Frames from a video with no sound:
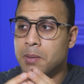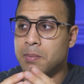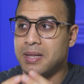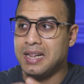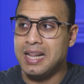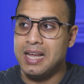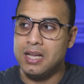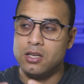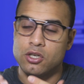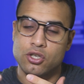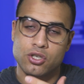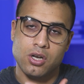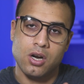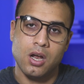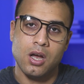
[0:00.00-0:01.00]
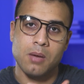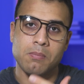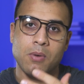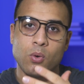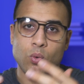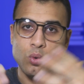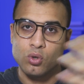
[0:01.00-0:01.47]
بتلاقي الشرح
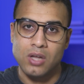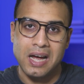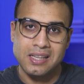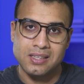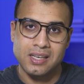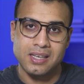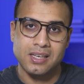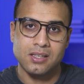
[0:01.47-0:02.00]
موجود عندك